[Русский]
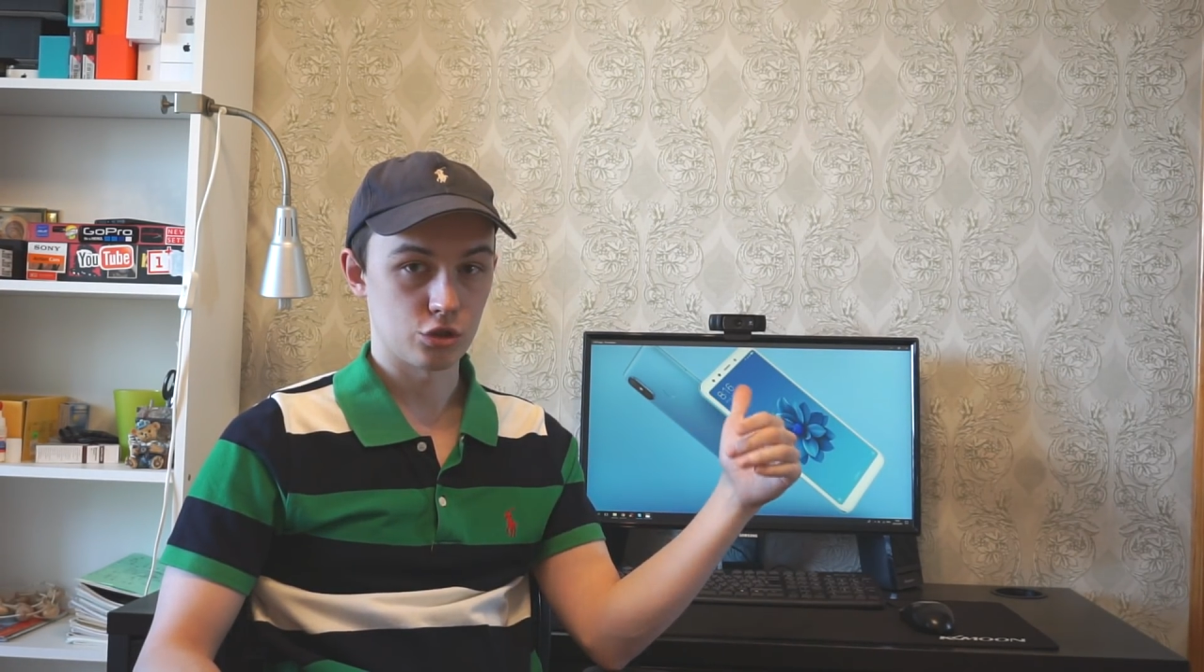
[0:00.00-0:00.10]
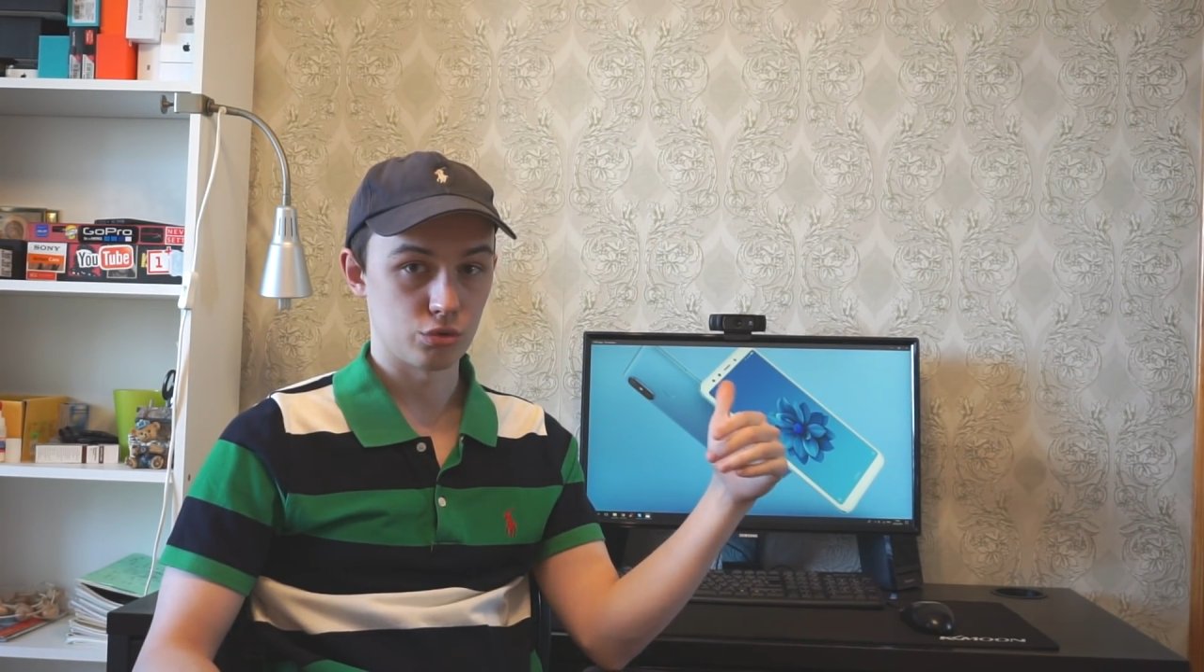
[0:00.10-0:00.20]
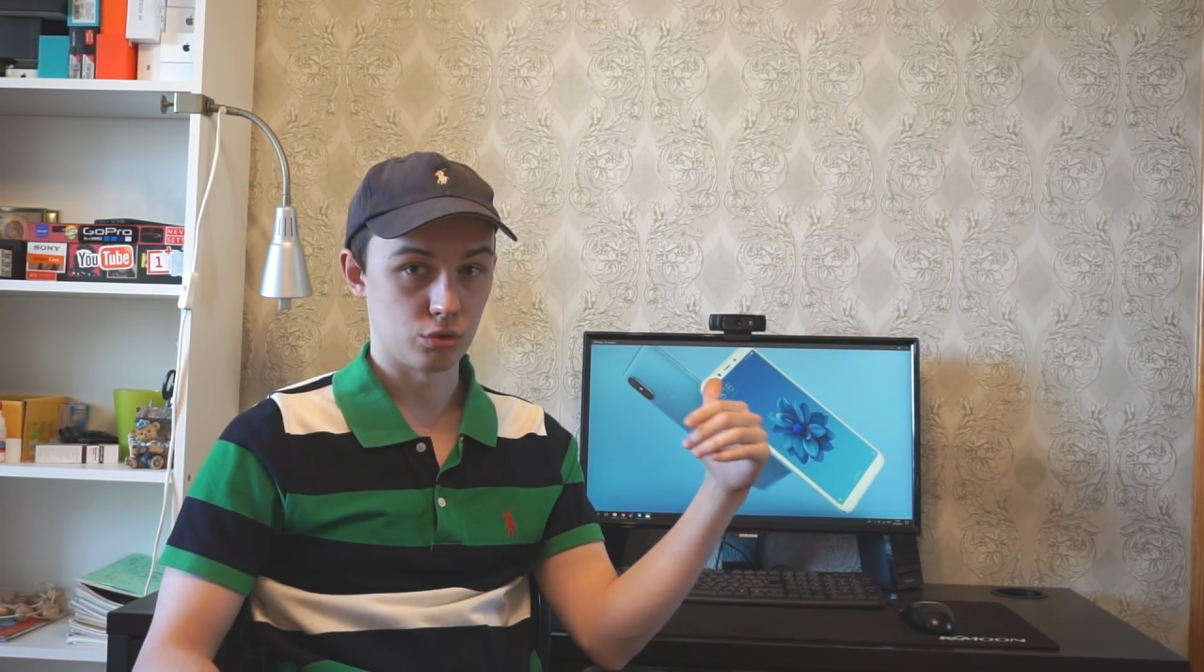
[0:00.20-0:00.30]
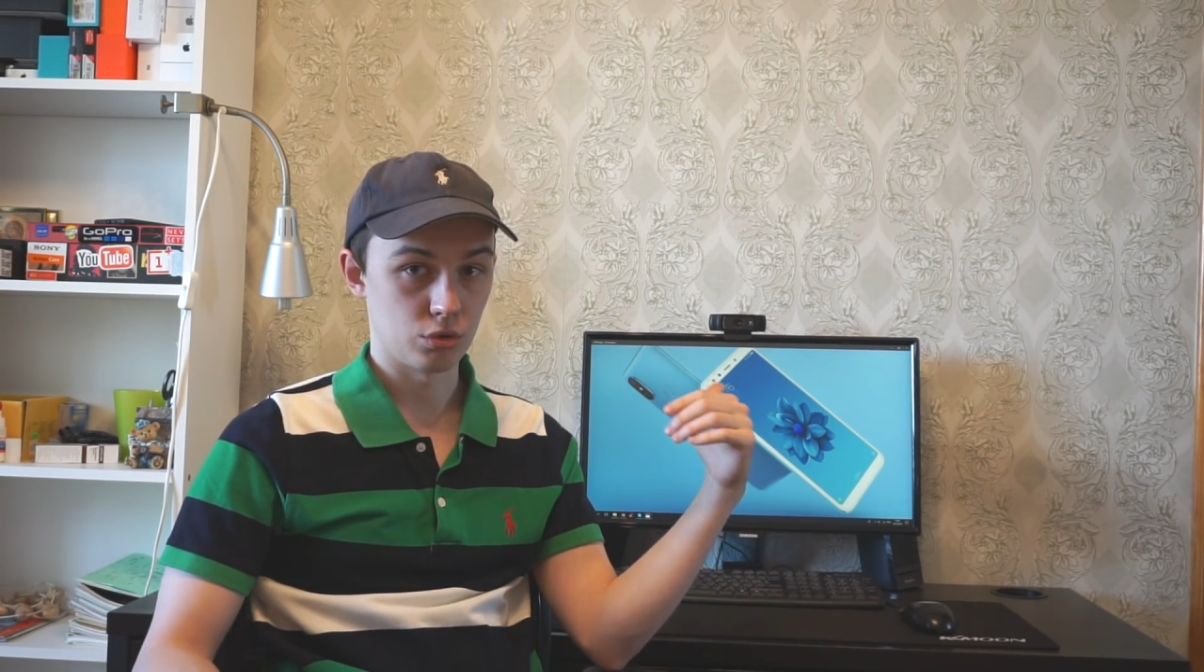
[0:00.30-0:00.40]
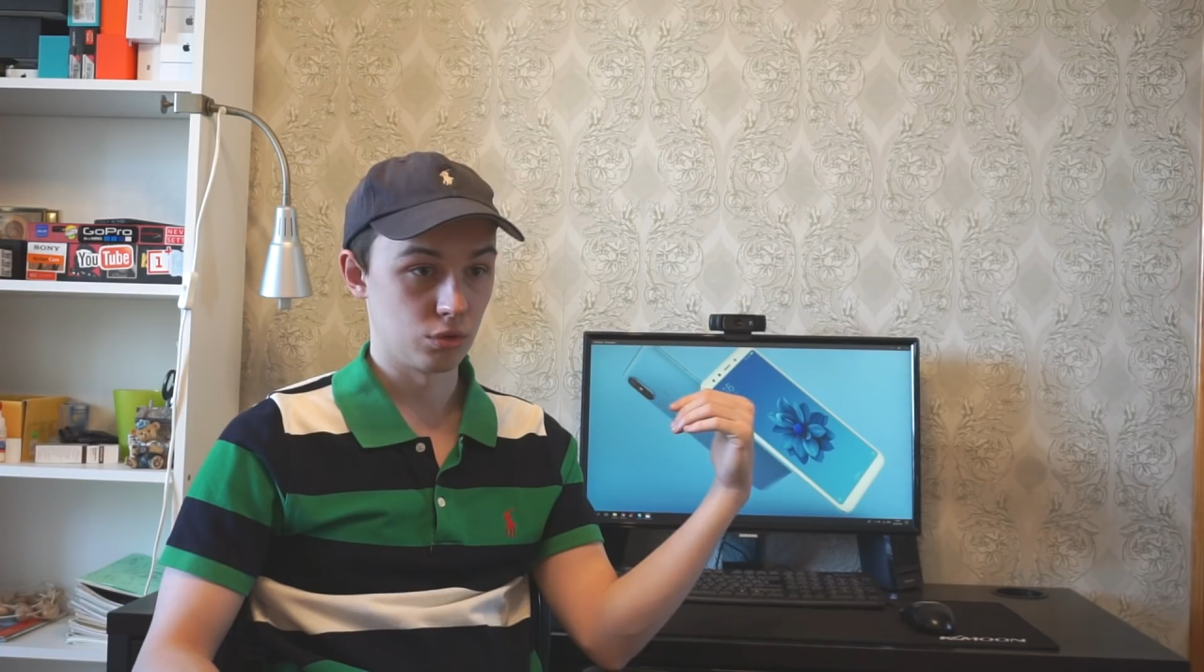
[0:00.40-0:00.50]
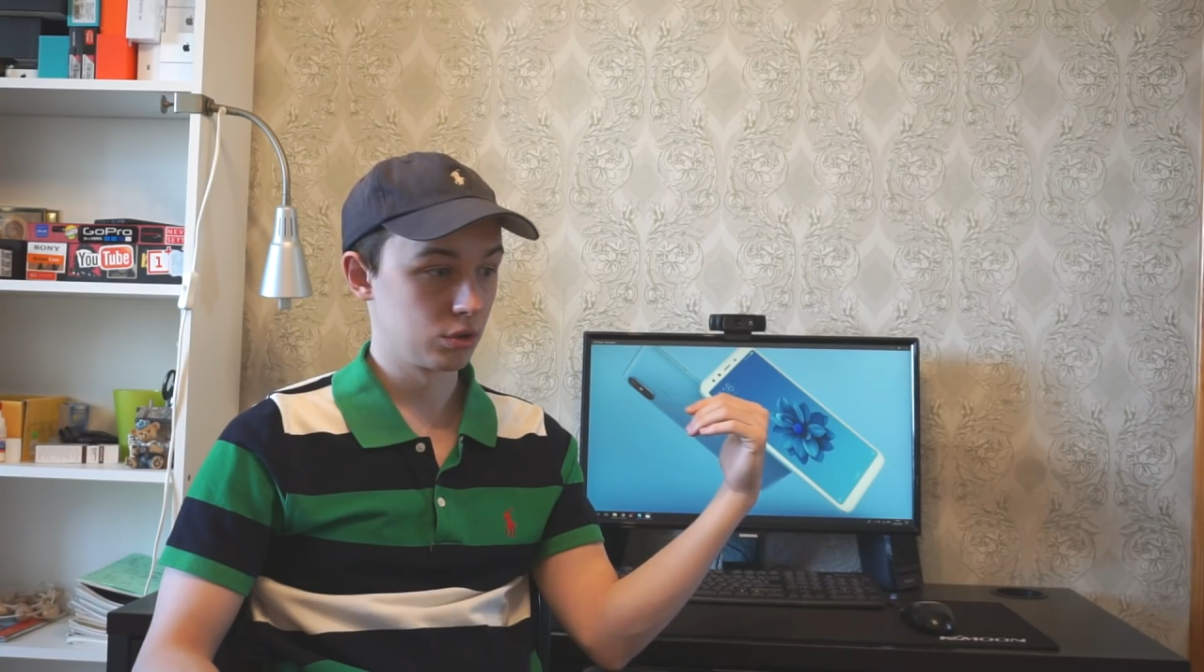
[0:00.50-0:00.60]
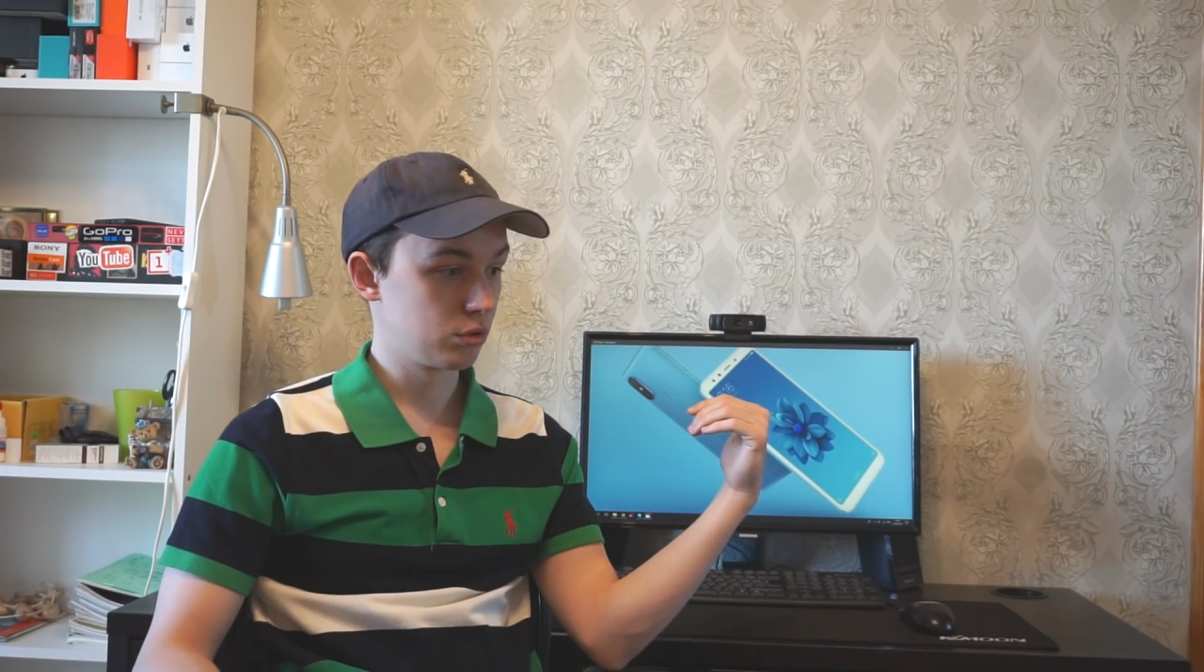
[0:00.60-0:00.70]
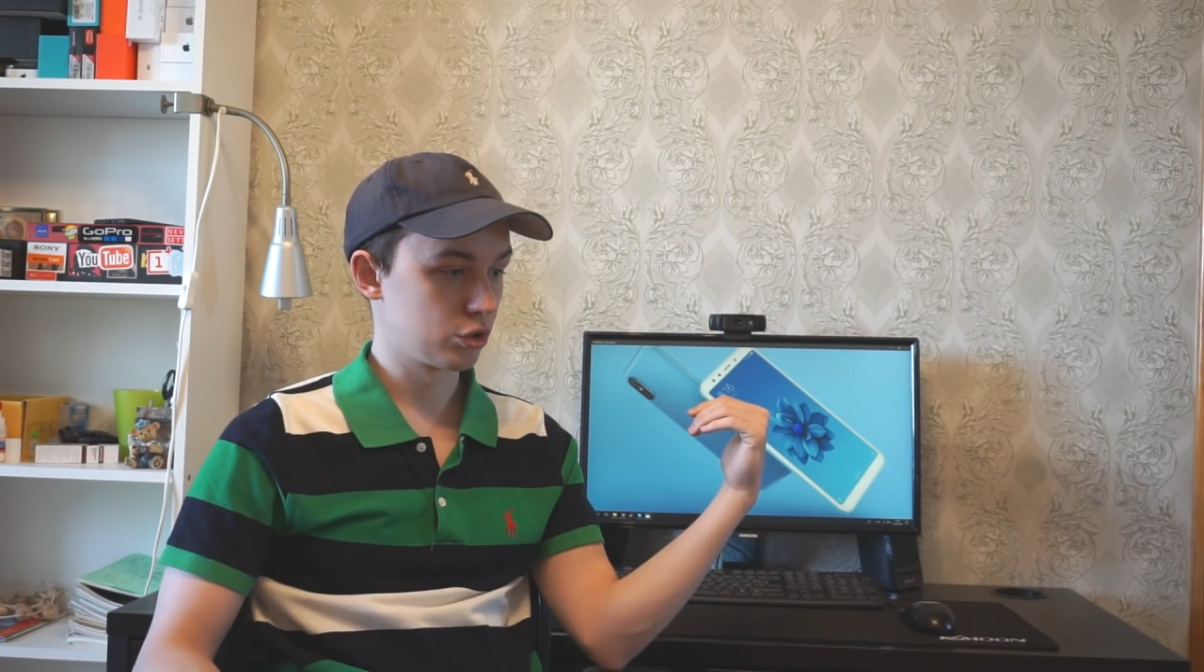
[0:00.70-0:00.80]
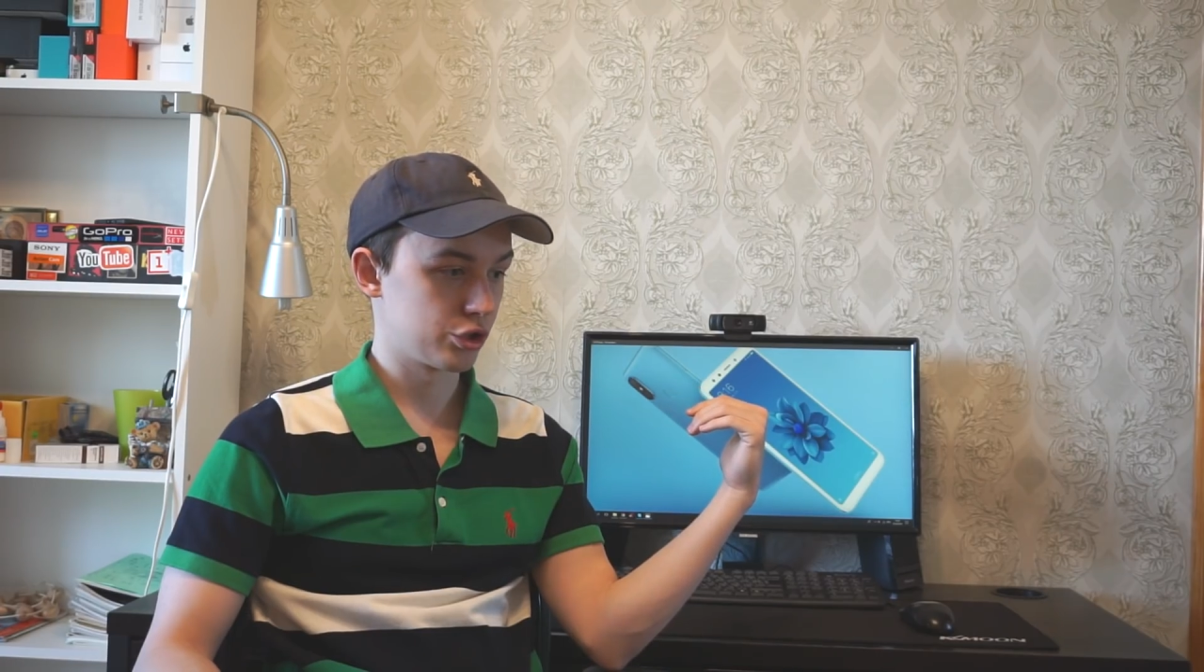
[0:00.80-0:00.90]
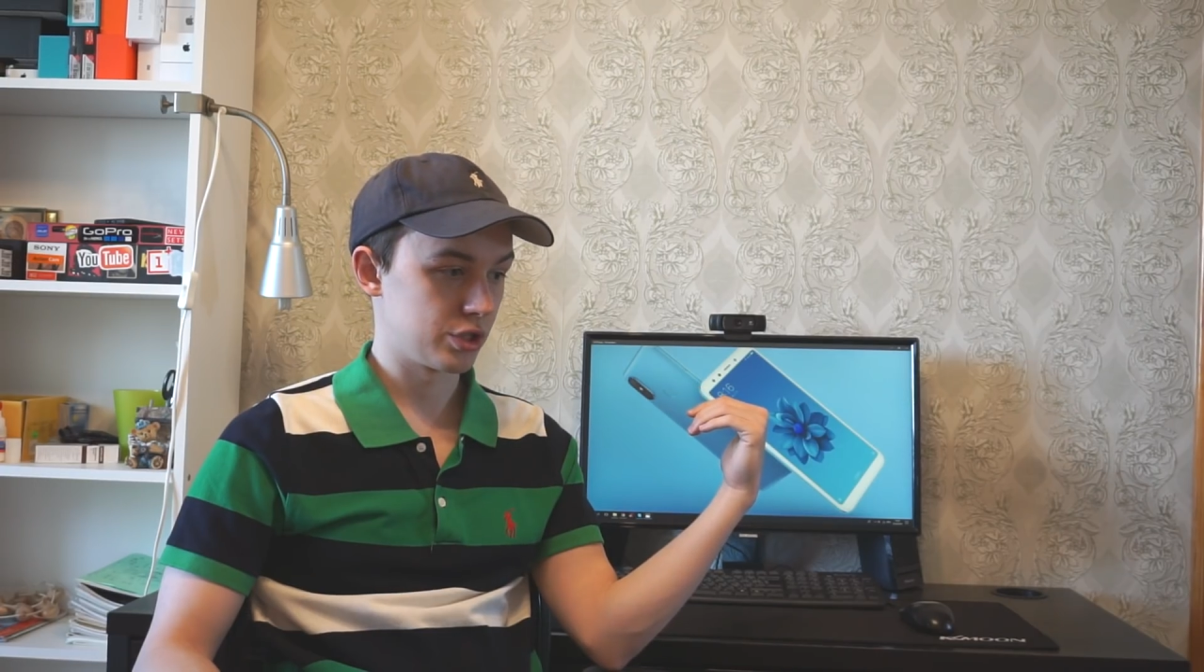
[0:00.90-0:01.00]
что он
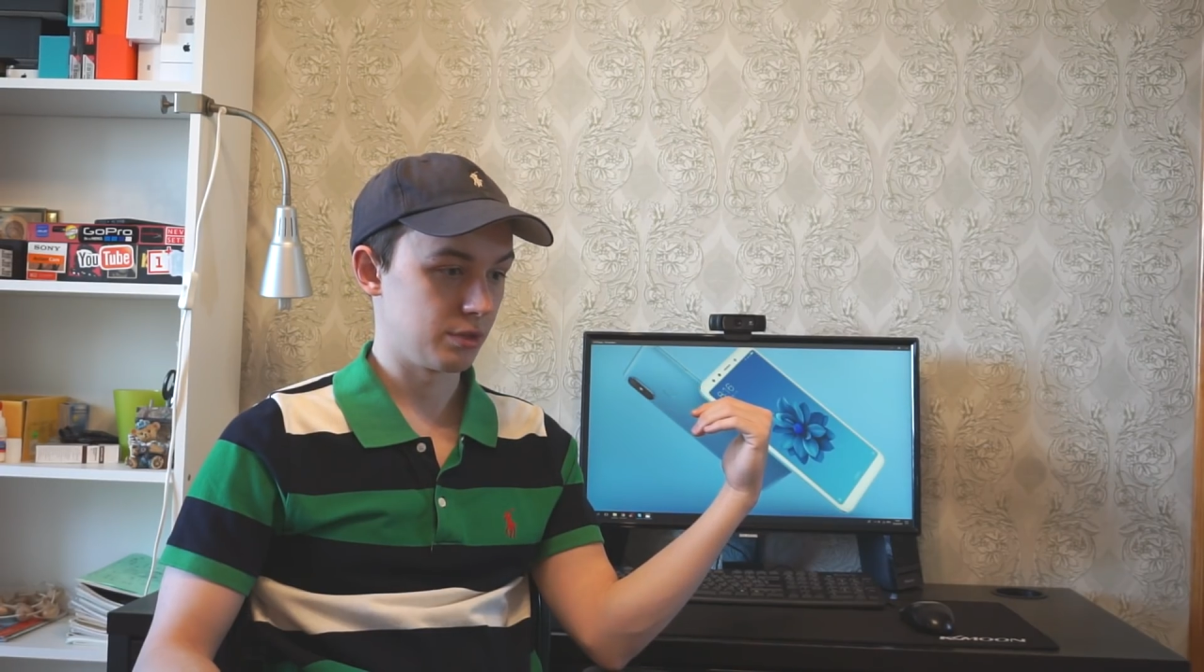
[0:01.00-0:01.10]
должен